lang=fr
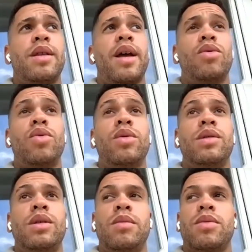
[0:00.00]
un tout
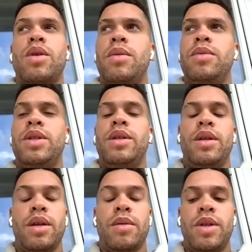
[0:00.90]
aussi, parce que comme je
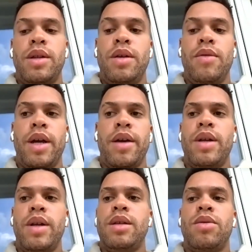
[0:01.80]
t'ai dit, voilà, il y avait
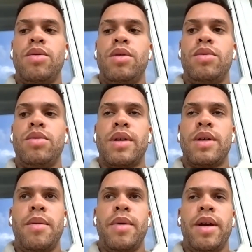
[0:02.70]
les études et tout ça,
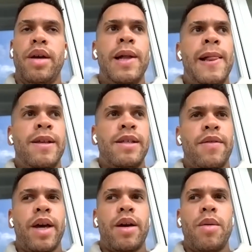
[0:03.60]
mais c'est
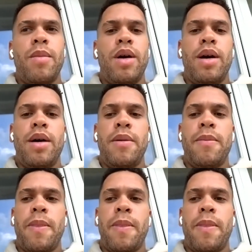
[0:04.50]
vrai que ma,